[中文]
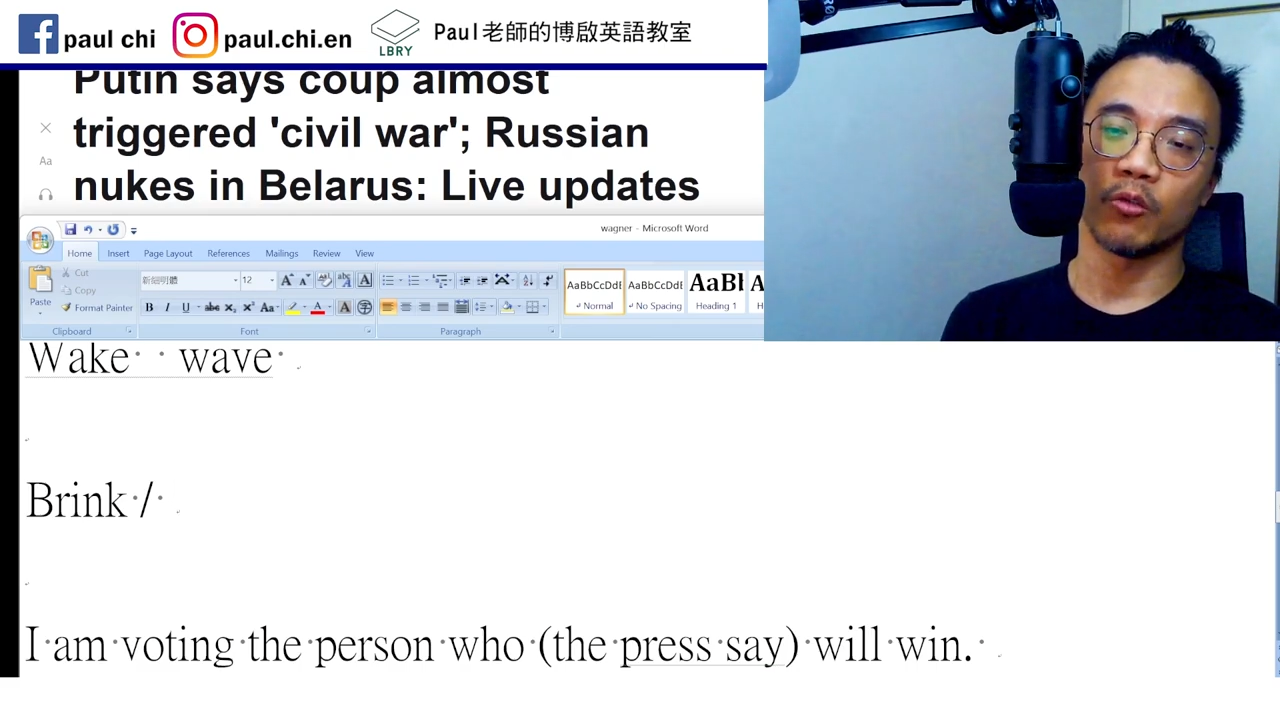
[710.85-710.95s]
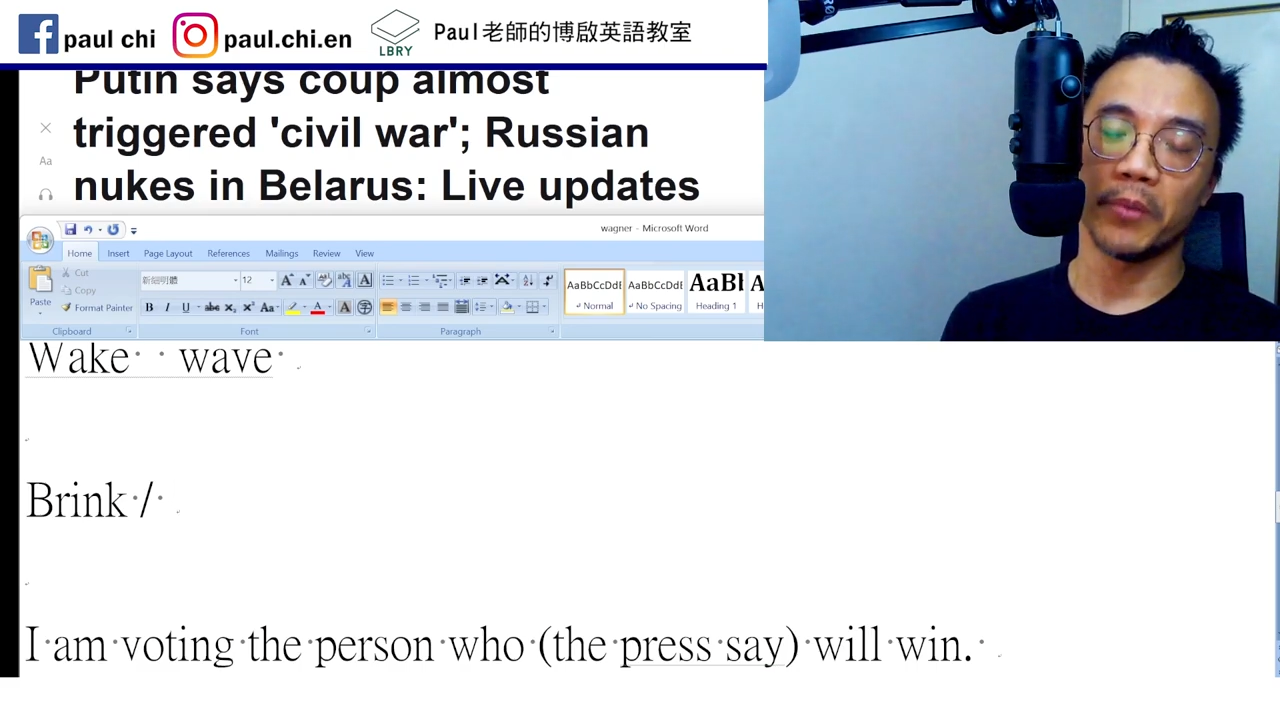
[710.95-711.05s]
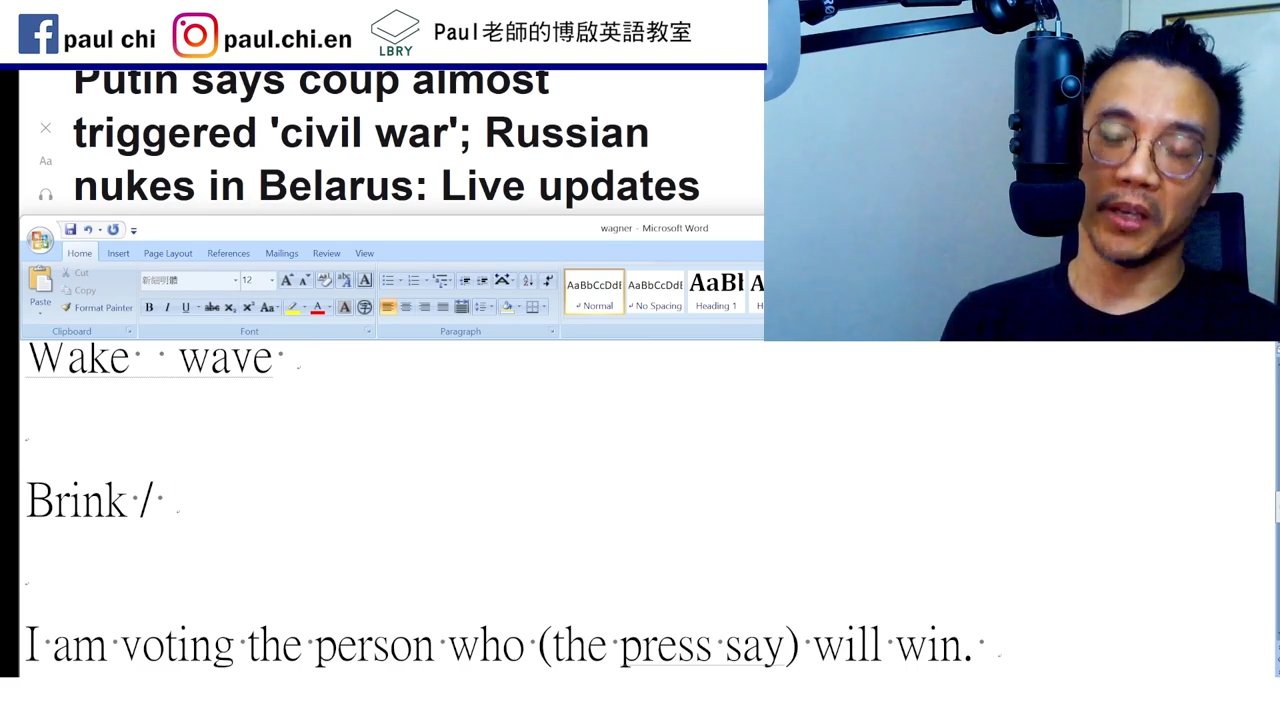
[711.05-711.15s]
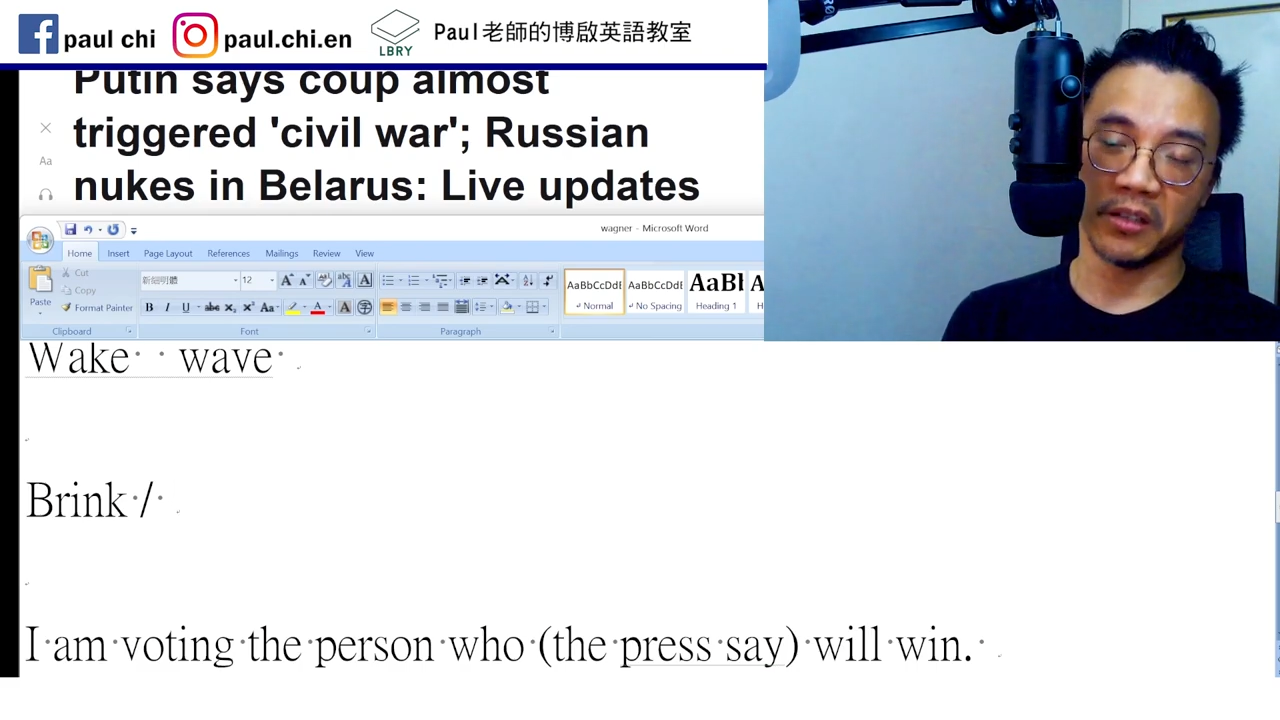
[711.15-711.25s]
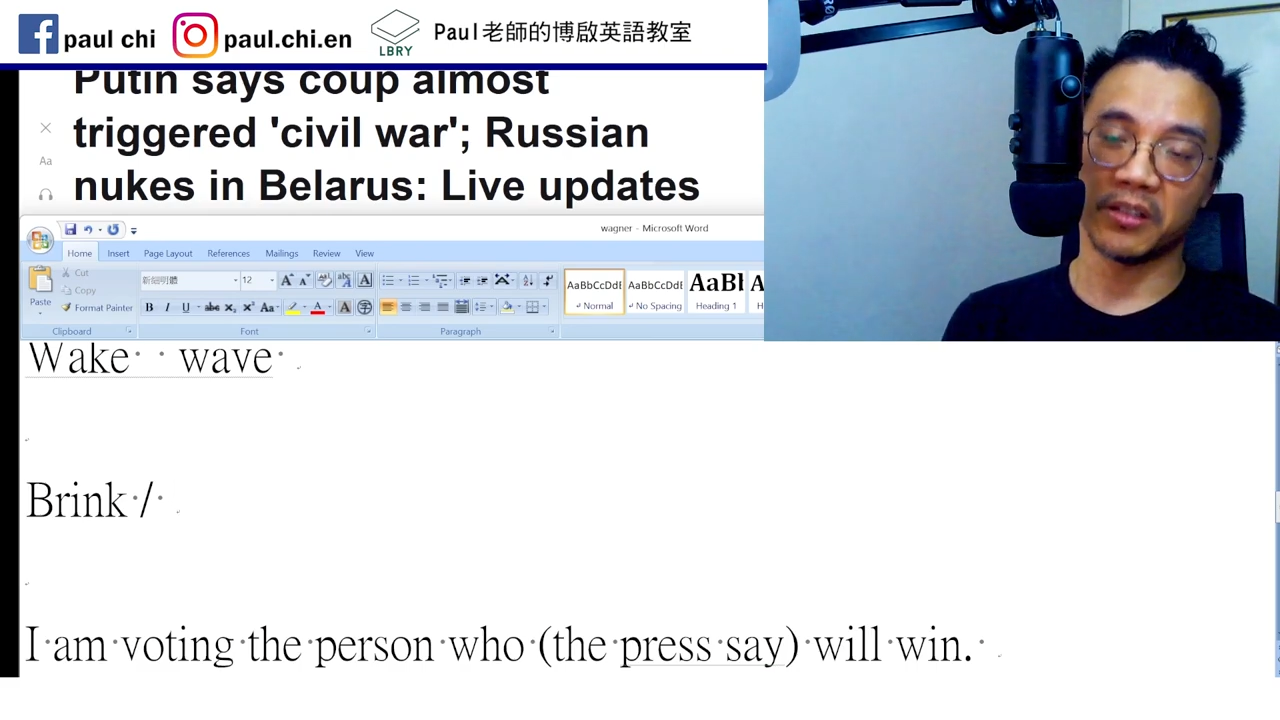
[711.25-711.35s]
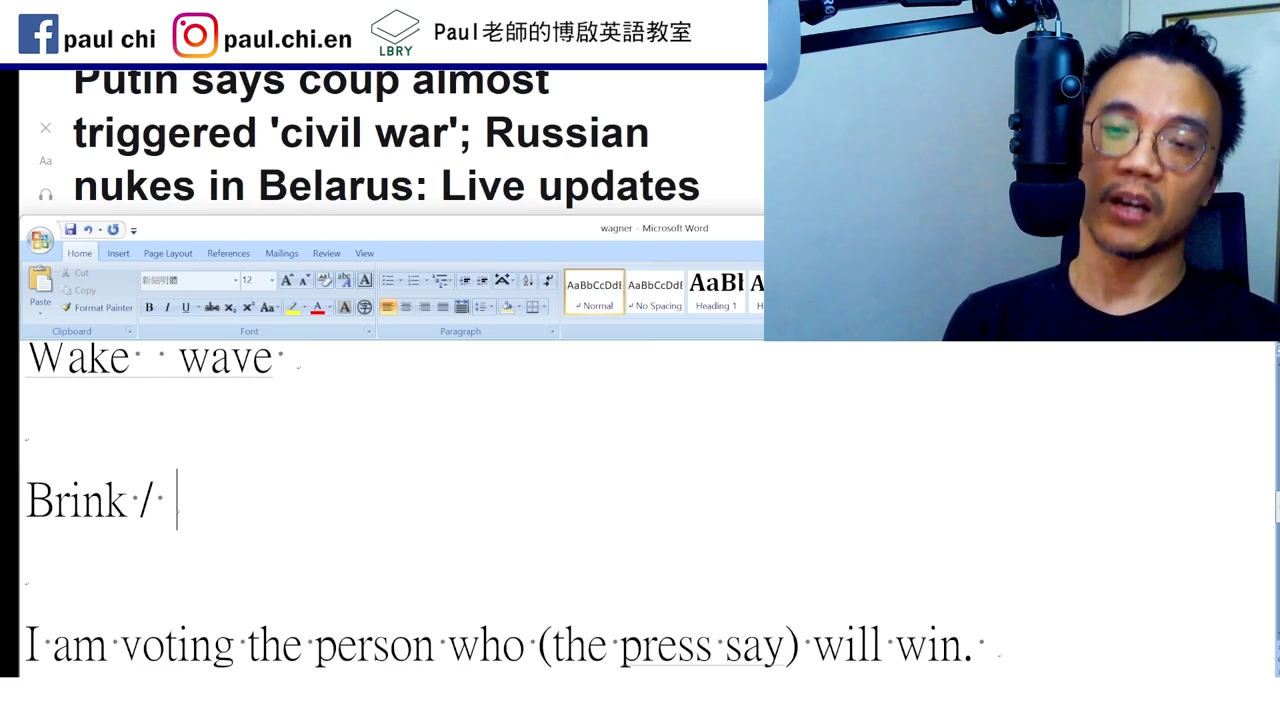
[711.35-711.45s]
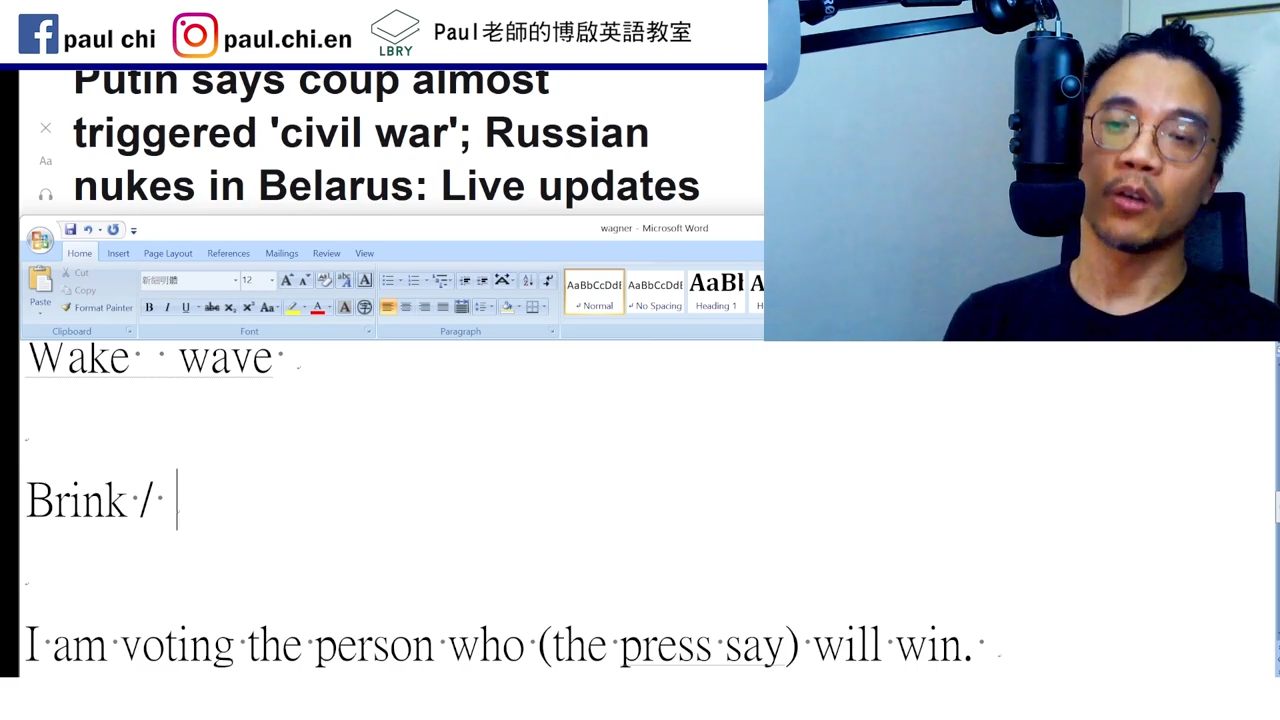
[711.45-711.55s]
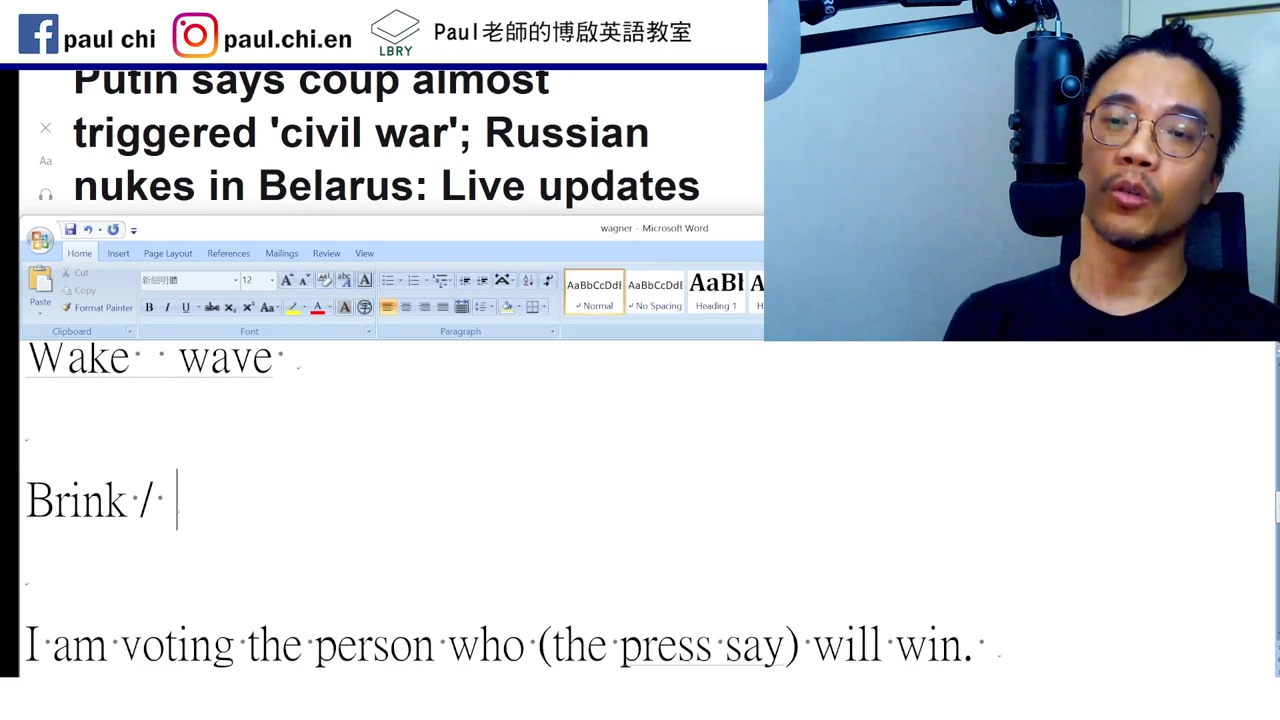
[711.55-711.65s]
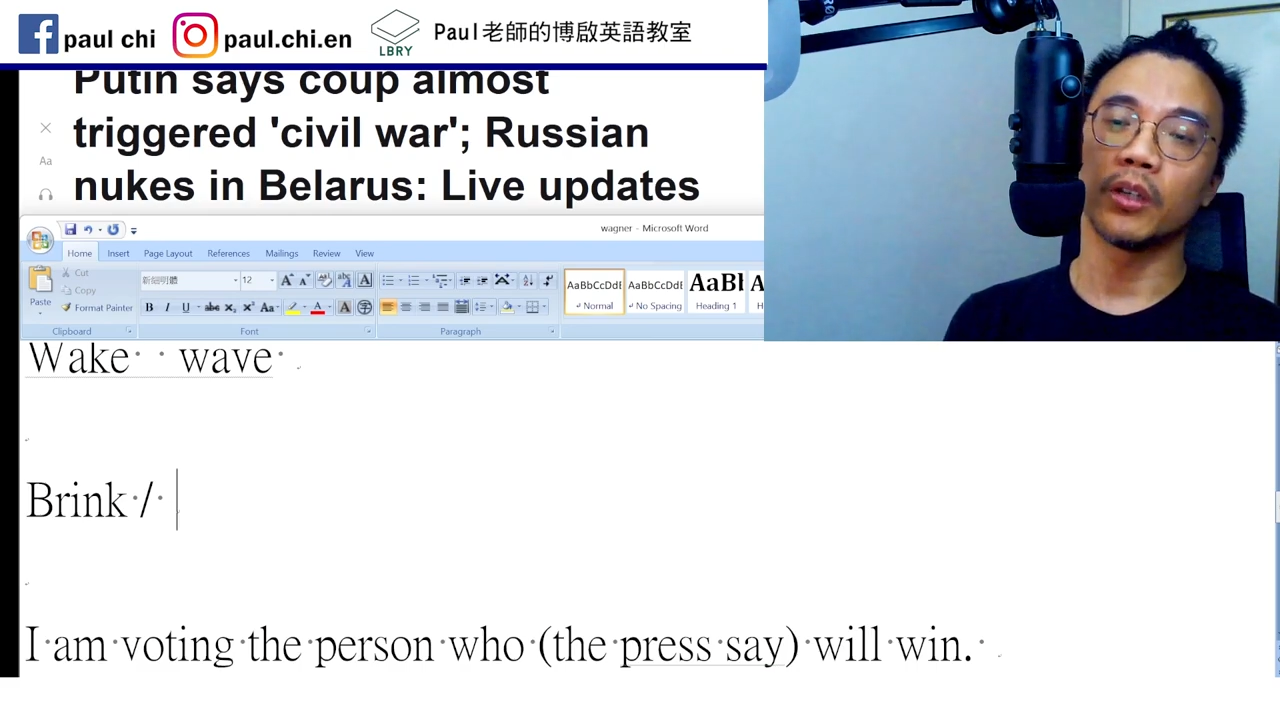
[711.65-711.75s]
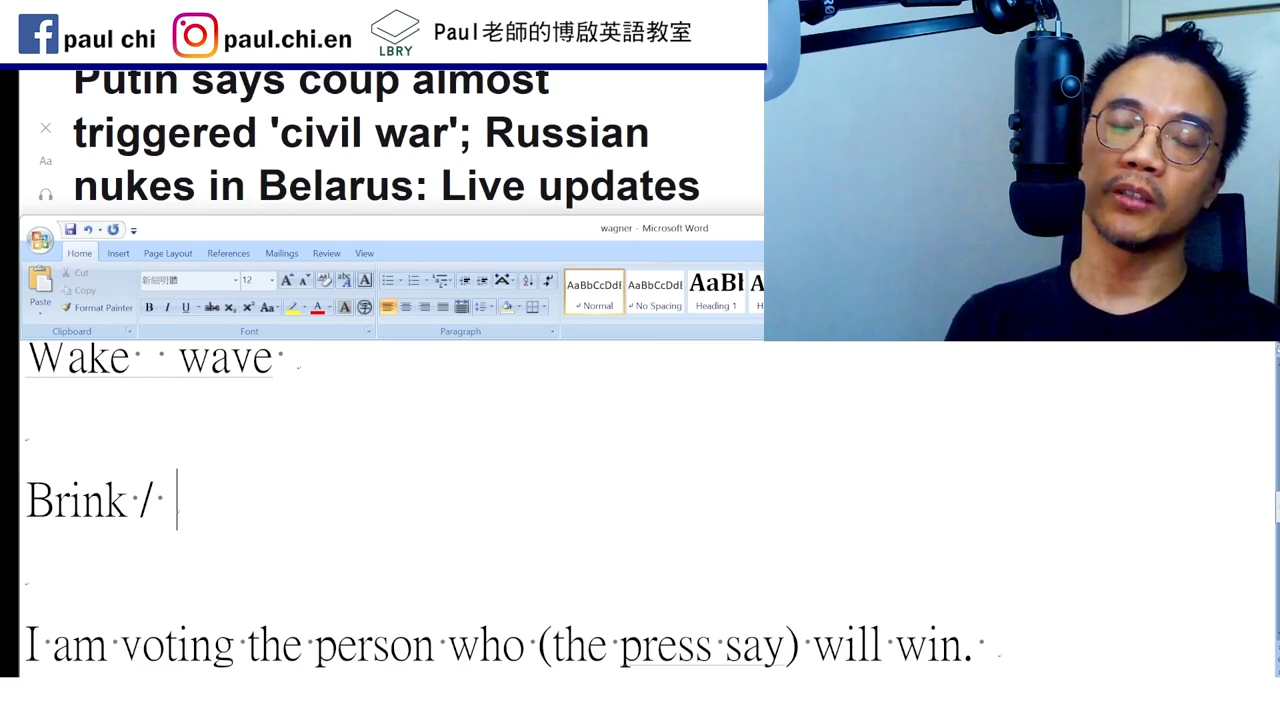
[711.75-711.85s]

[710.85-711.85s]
我们也是讲过的。